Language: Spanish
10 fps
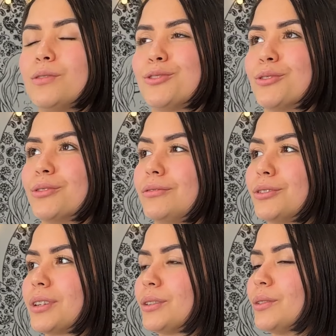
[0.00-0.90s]
Yo,
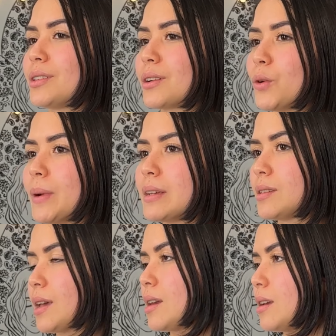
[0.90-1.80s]
yo trato de ser lo más
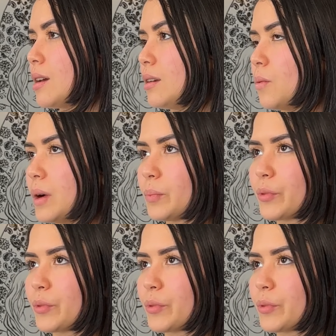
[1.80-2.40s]
seria y lo más